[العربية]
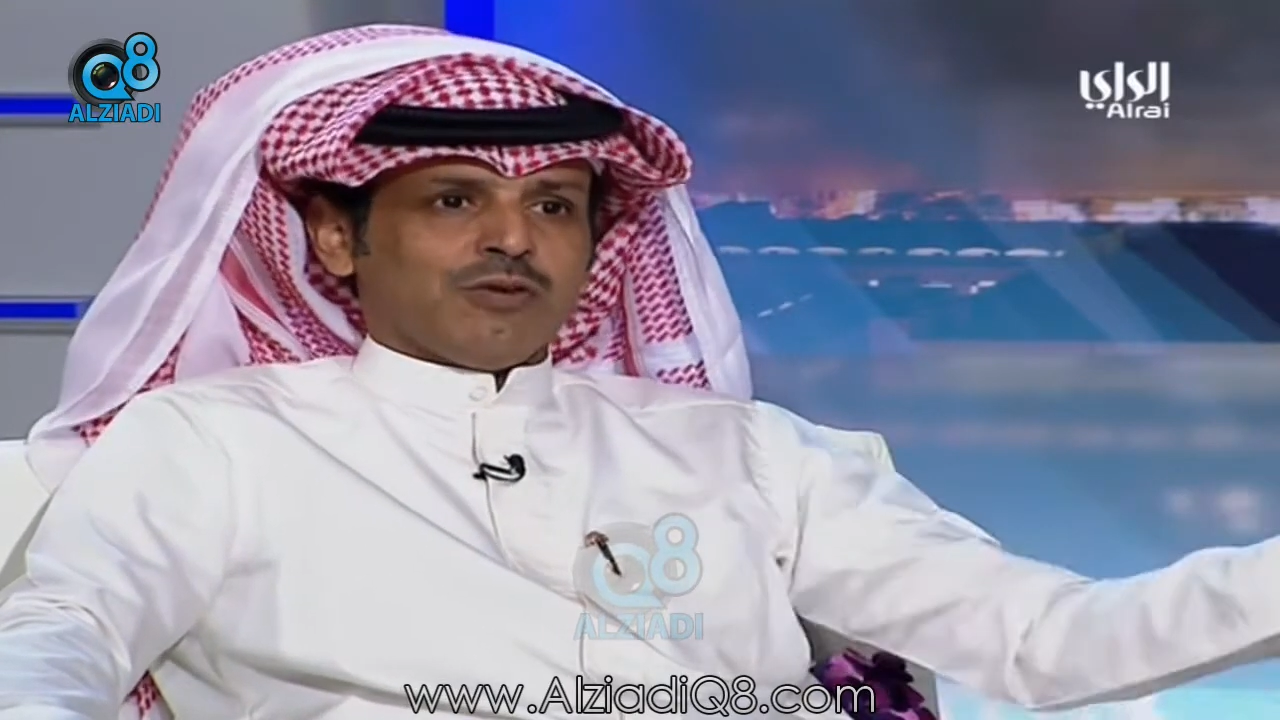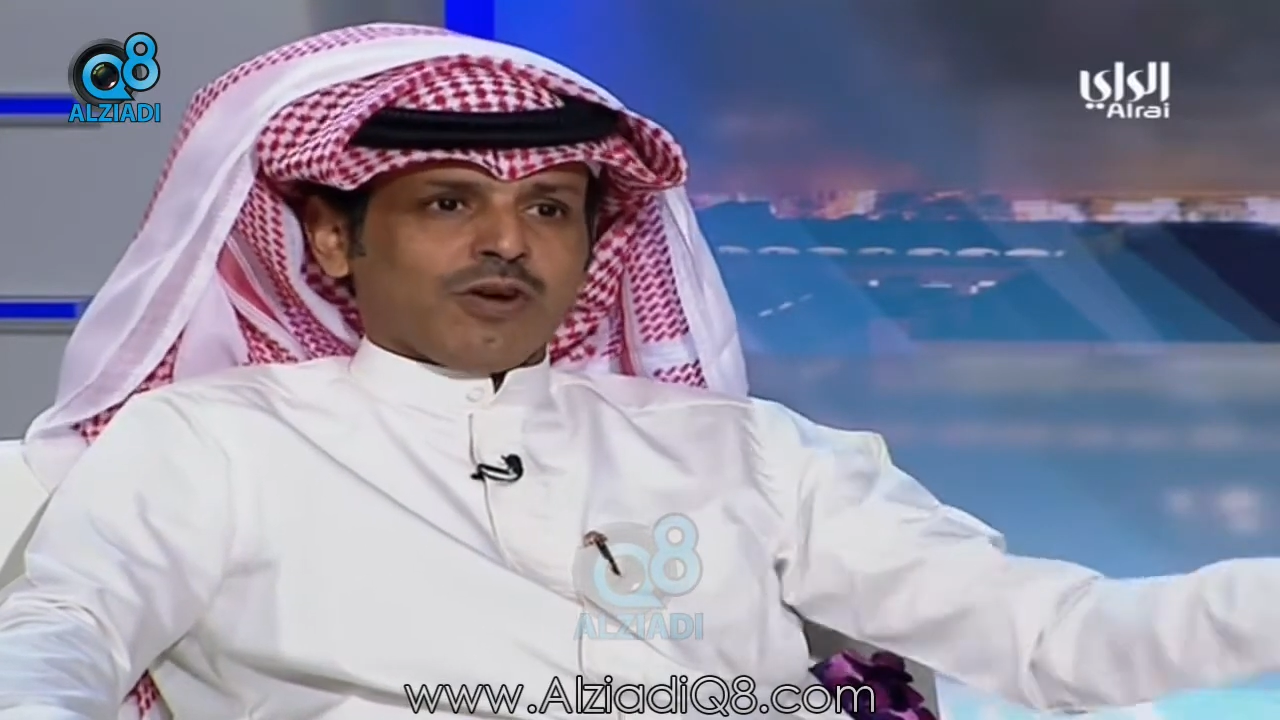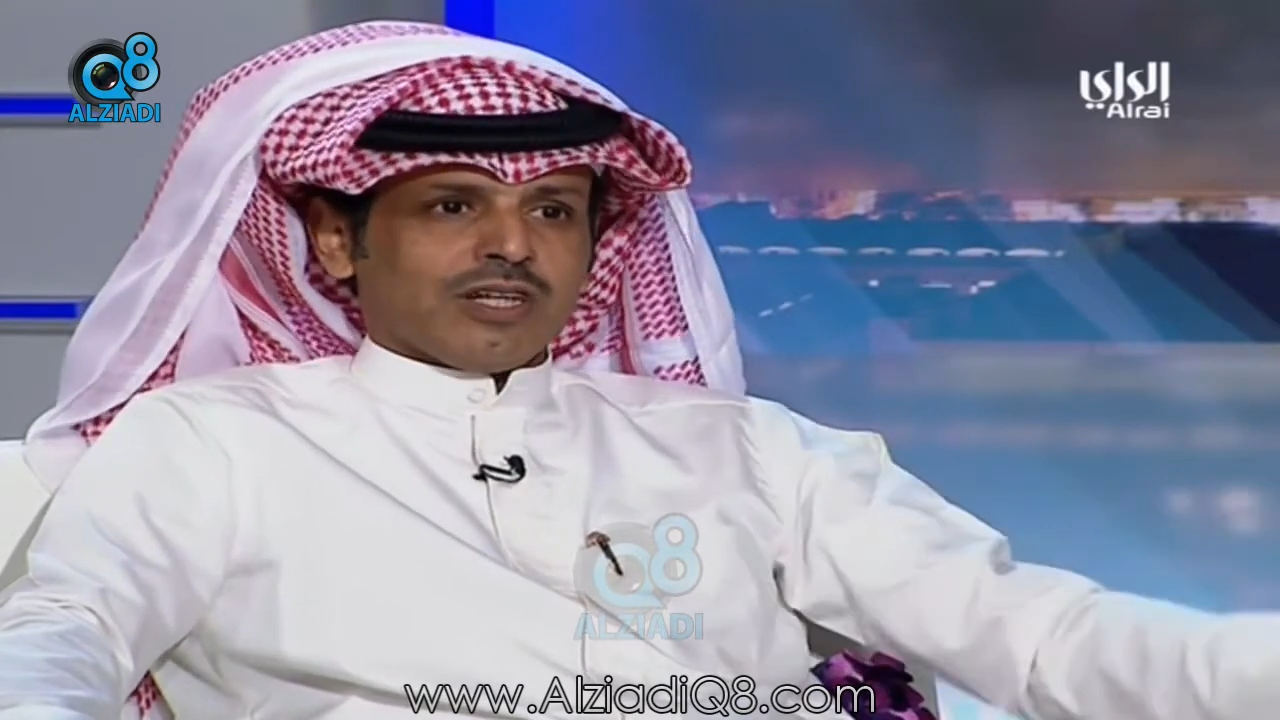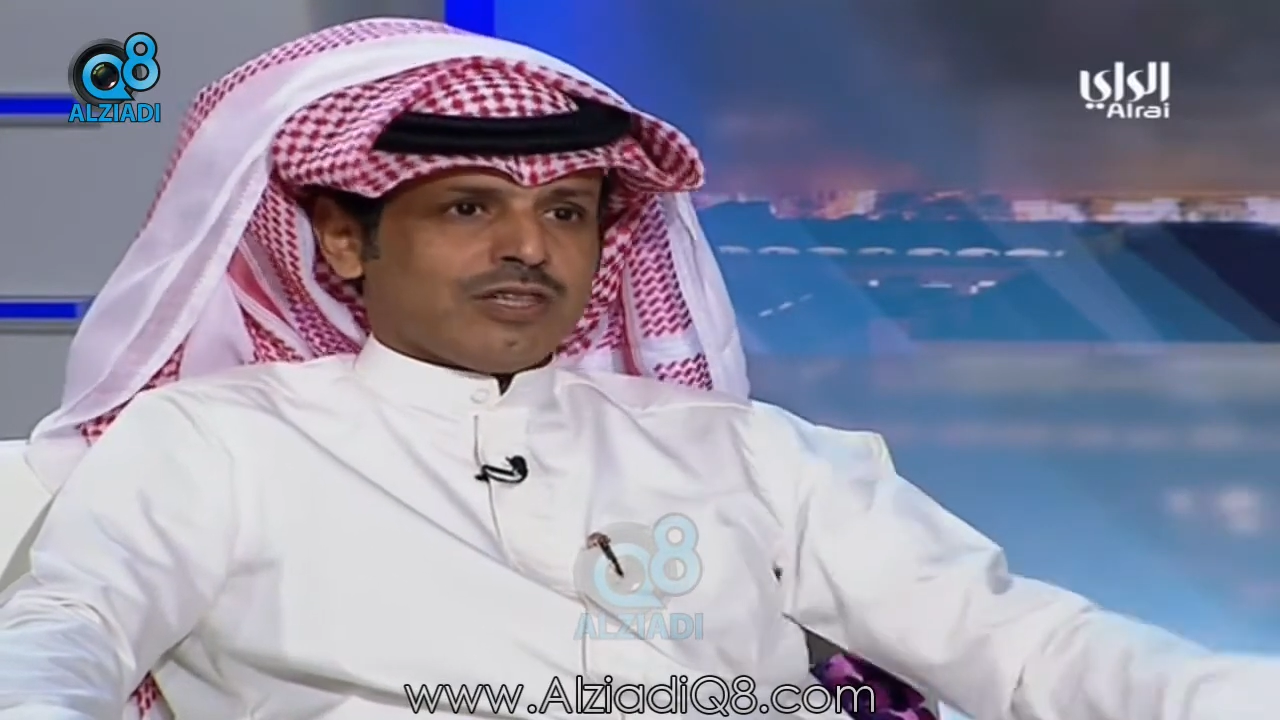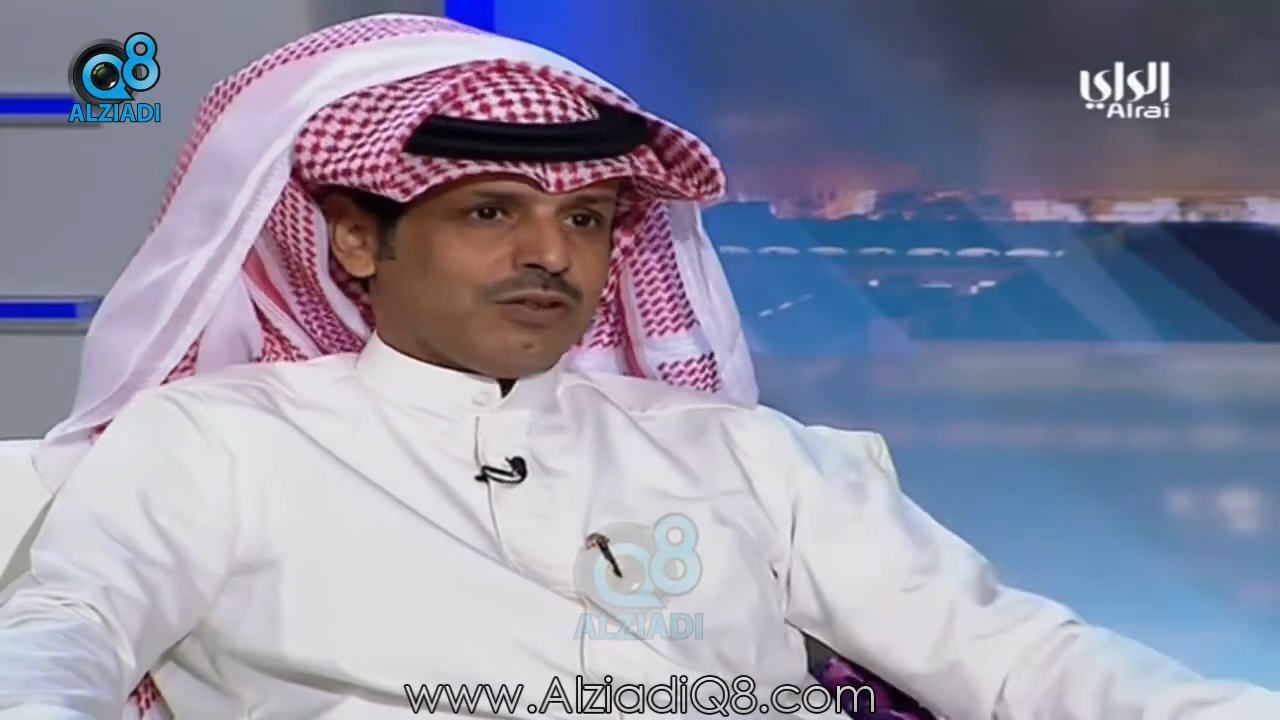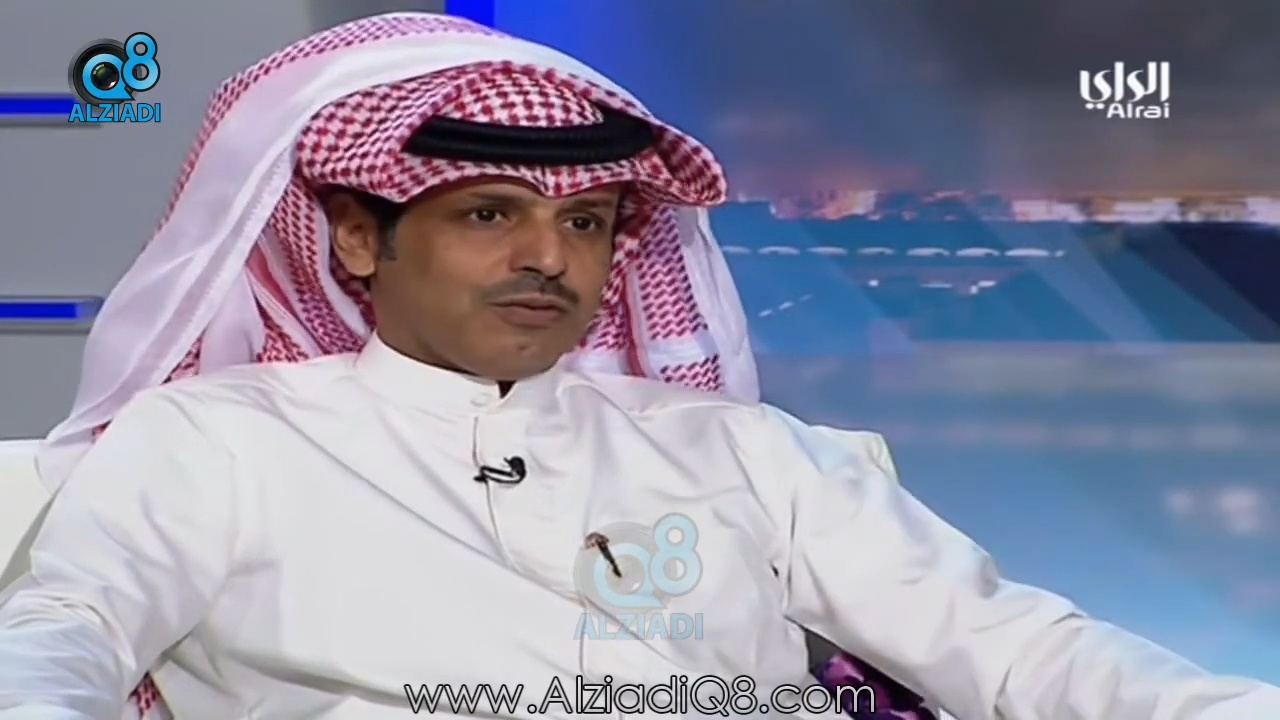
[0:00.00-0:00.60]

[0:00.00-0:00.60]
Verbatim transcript: وراشد